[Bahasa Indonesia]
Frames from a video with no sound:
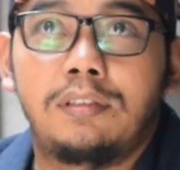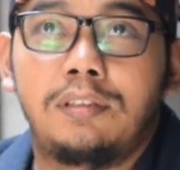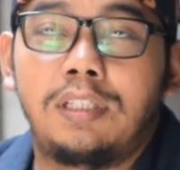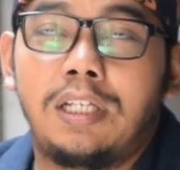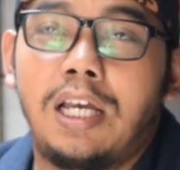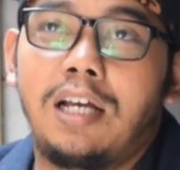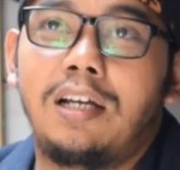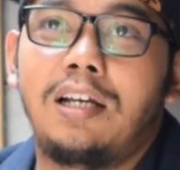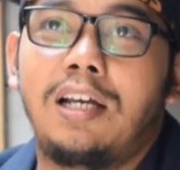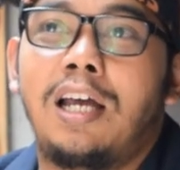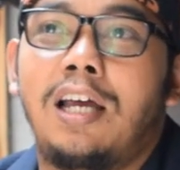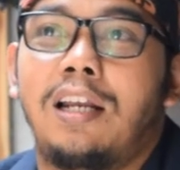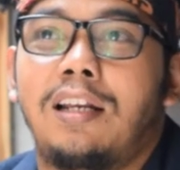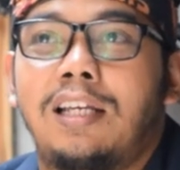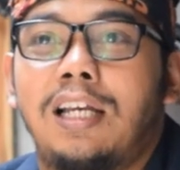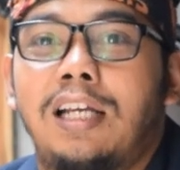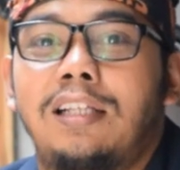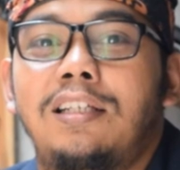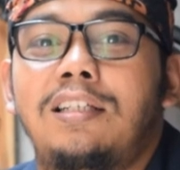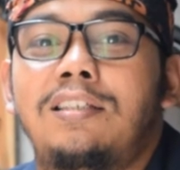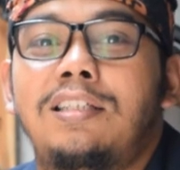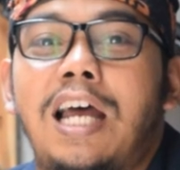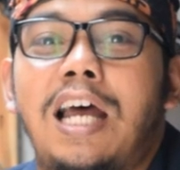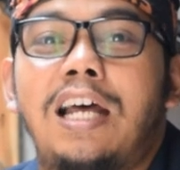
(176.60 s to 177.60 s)
yang
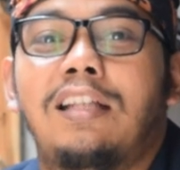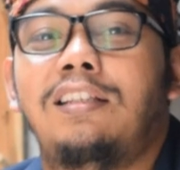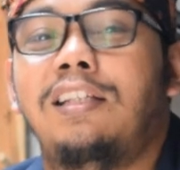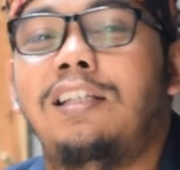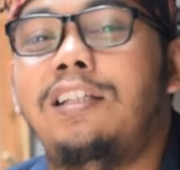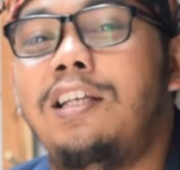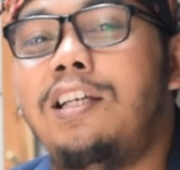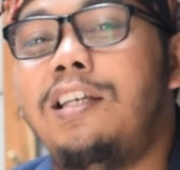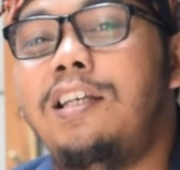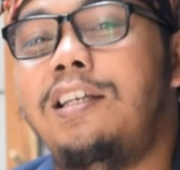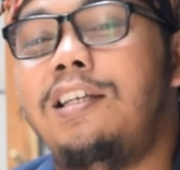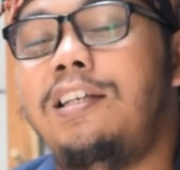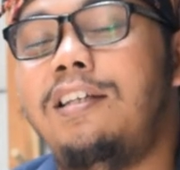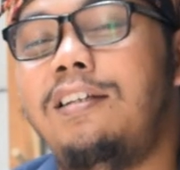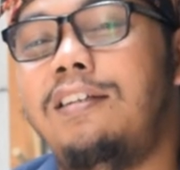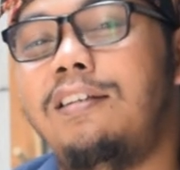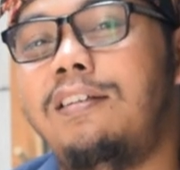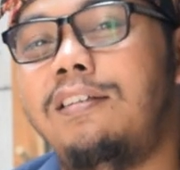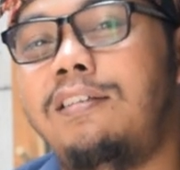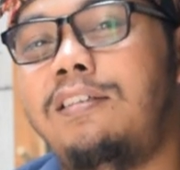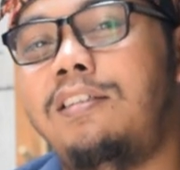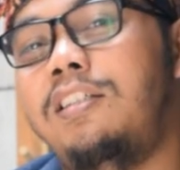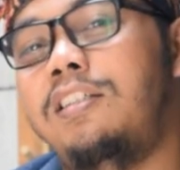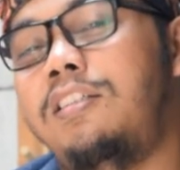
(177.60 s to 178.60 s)
harganya saat ini
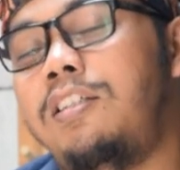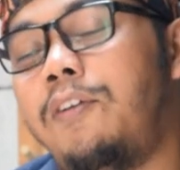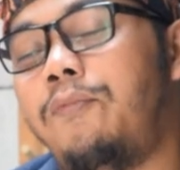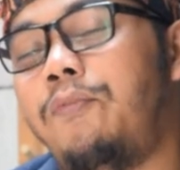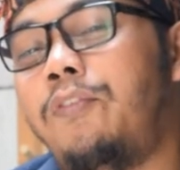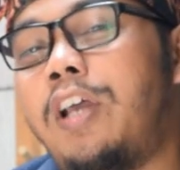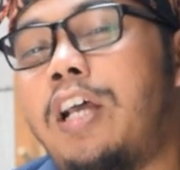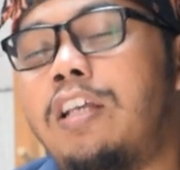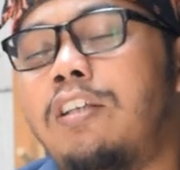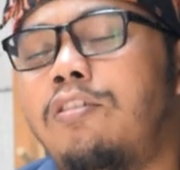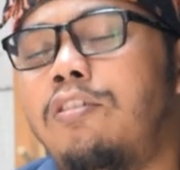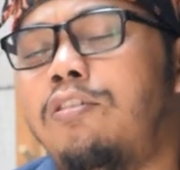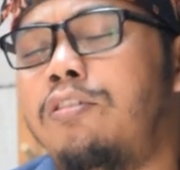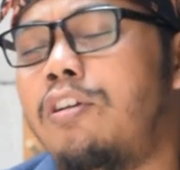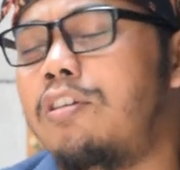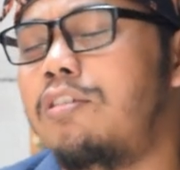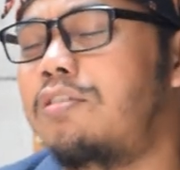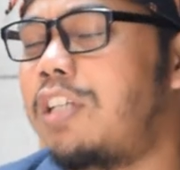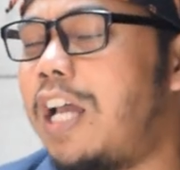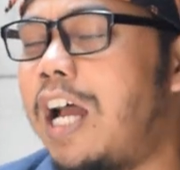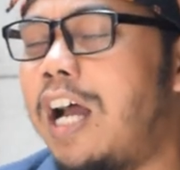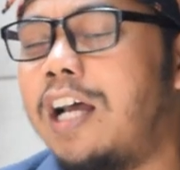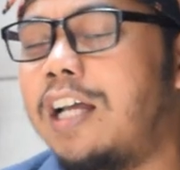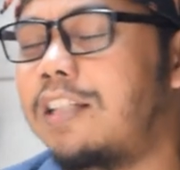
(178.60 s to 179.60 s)
di CV Asodor
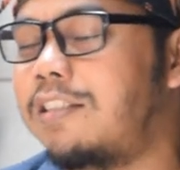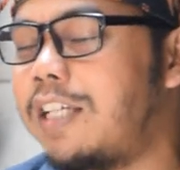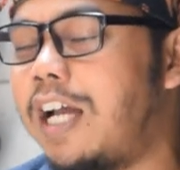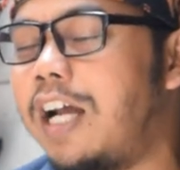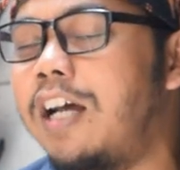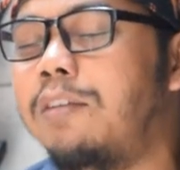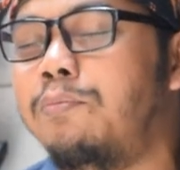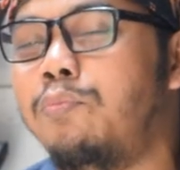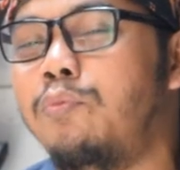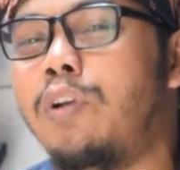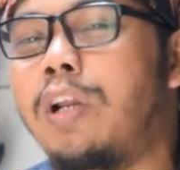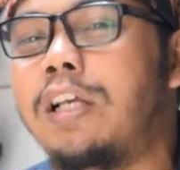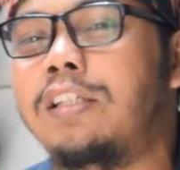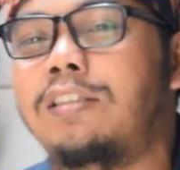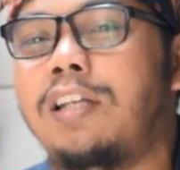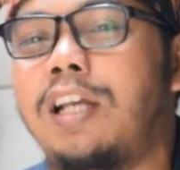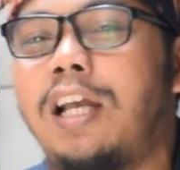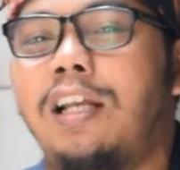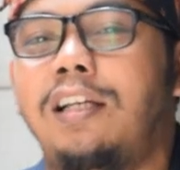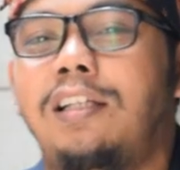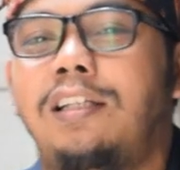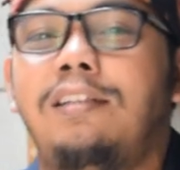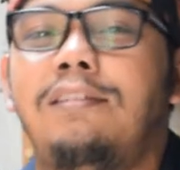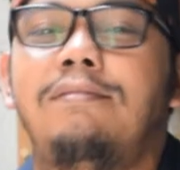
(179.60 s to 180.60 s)
sangat-sangat murah
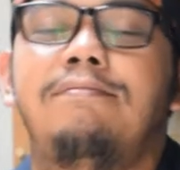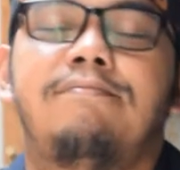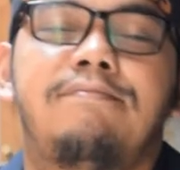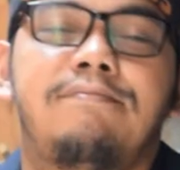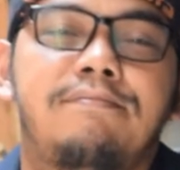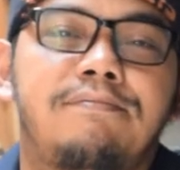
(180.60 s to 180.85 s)
sekali